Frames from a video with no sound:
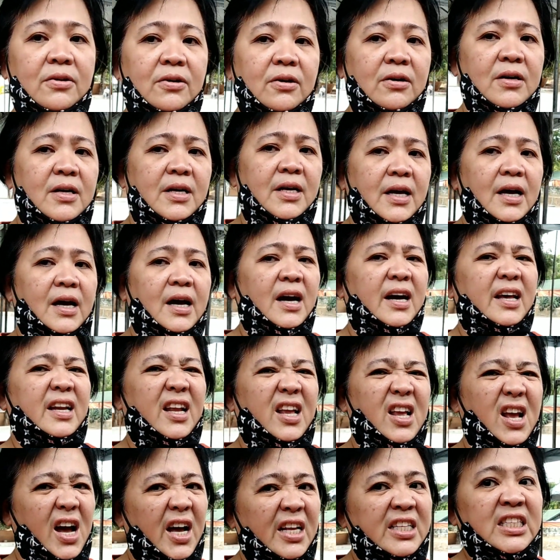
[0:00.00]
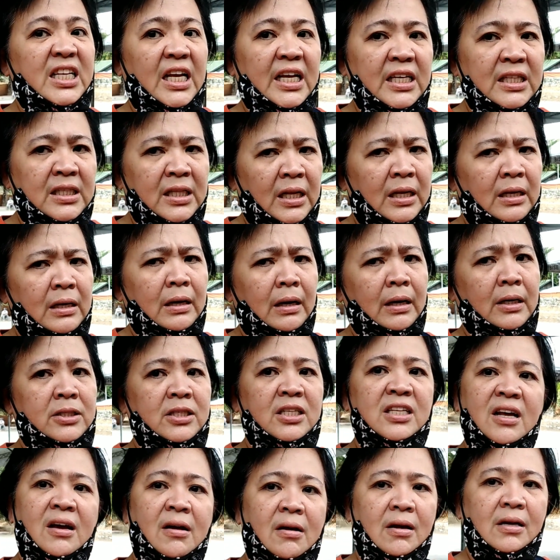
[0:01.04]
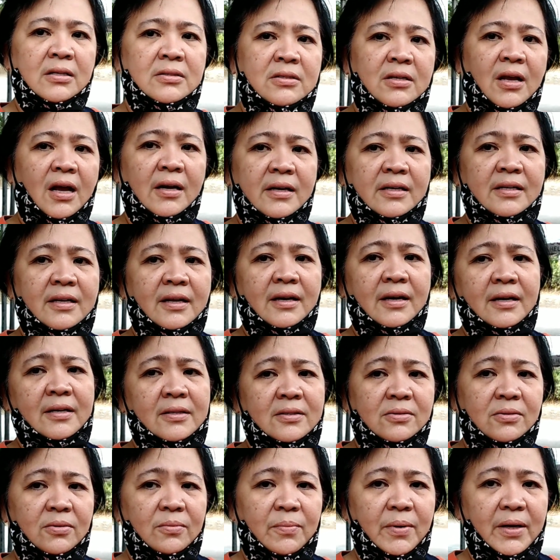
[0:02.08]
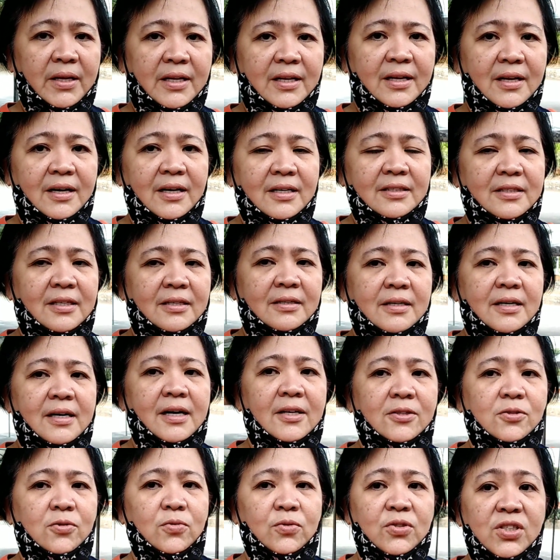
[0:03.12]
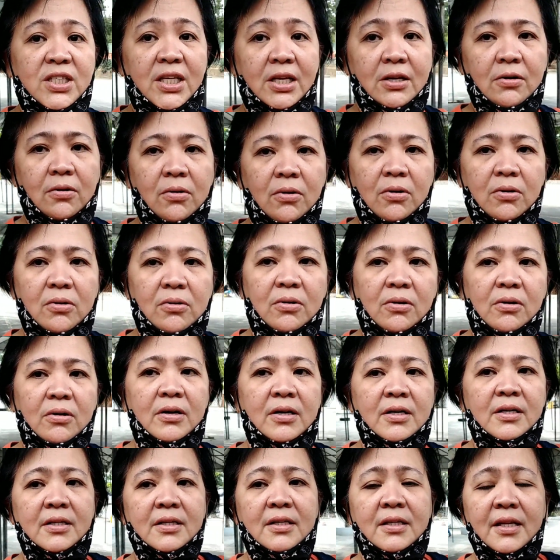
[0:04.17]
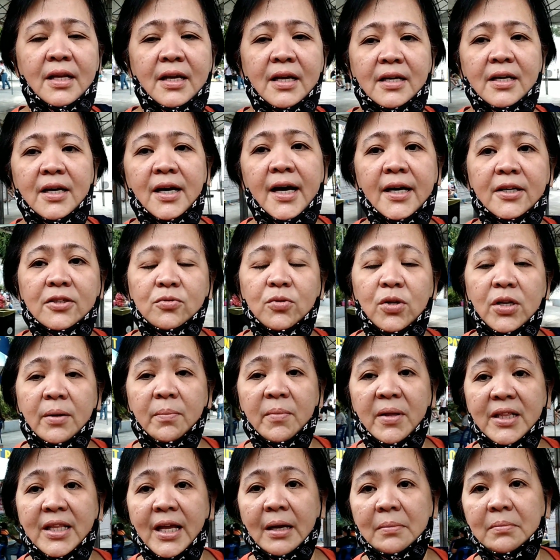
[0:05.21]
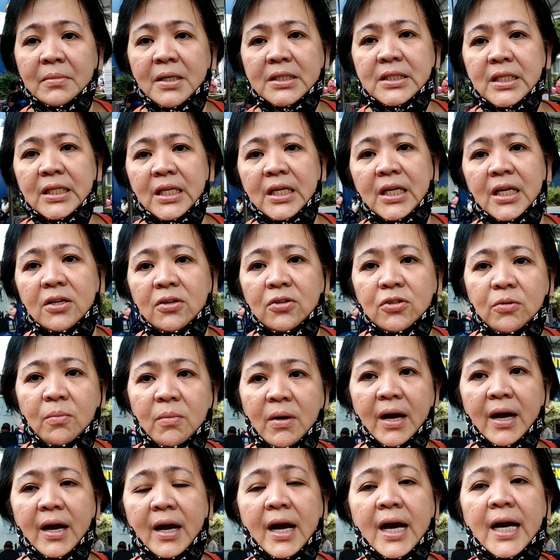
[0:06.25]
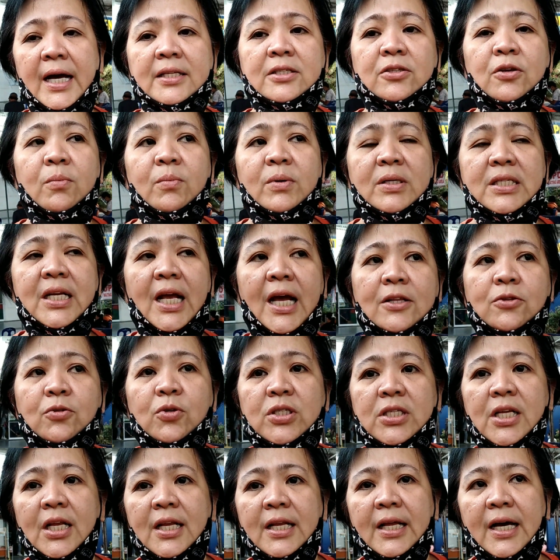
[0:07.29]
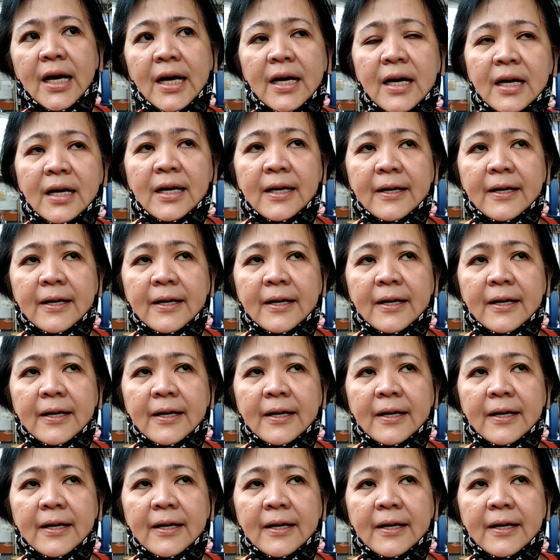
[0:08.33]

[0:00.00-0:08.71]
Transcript: Oh. Aray, ang sakit talaga kasi nakagat sa akin ng aso. Oh my God, aso ko si Coco. Actually, may time kasi na ganun yung mga aso. Masyado silang